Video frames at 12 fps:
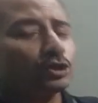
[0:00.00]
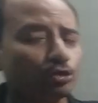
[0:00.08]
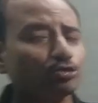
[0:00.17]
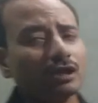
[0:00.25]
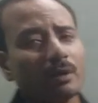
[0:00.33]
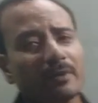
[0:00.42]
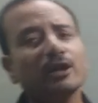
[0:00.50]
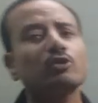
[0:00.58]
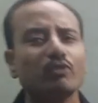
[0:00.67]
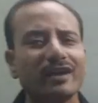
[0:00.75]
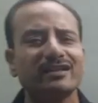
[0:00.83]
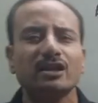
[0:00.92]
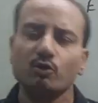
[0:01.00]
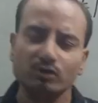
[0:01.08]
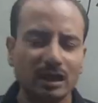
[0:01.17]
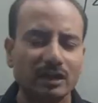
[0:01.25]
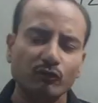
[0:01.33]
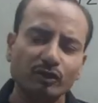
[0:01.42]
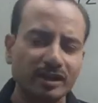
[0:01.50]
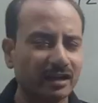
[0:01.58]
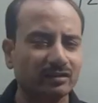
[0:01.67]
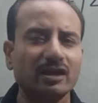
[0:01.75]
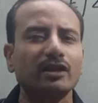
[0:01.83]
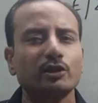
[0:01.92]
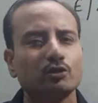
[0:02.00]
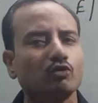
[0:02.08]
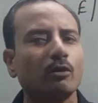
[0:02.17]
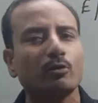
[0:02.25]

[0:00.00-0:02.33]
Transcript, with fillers: जूसामेन टुगेदर होता है वो देखते हैं किसको हम